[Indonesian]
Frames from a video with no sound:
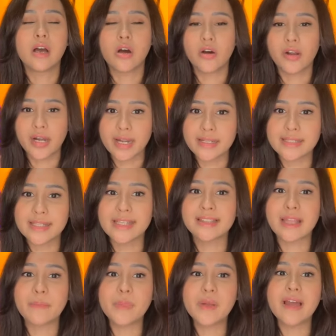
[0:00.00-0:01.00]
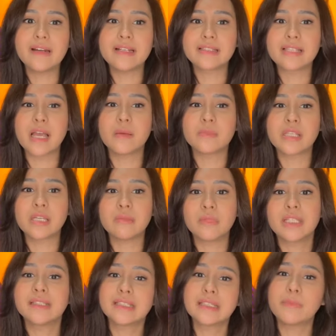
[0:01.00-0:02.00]
koreksi, tapi ada saham-saham
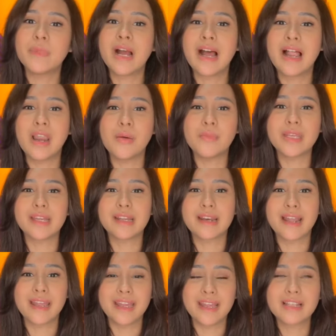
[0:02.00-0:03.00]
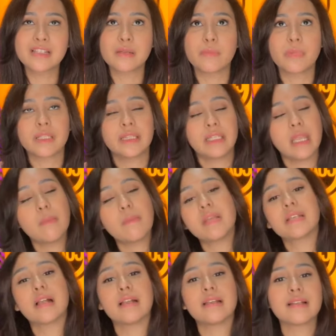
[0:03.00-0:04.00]
yang tetap mengalami kenaikan seperti
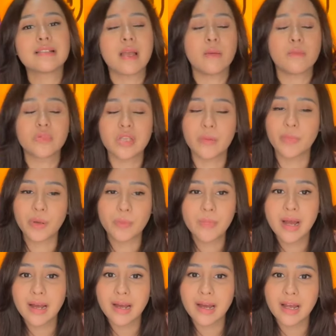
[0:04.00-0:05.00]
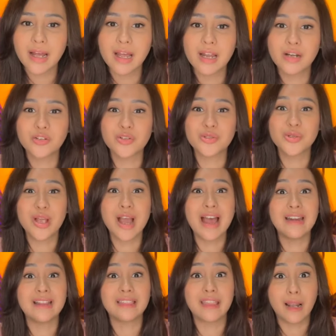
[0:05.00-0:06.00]
misalnya saham-saham perbankan, terus
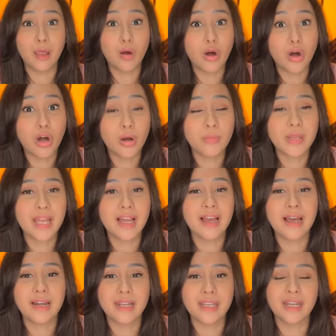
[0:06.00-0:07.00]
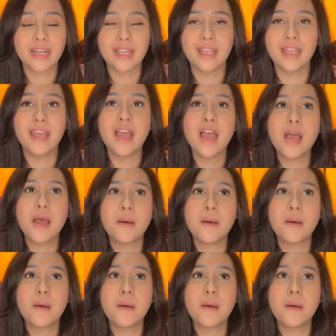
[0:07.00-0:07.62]
juga ada Telkom yang hari ini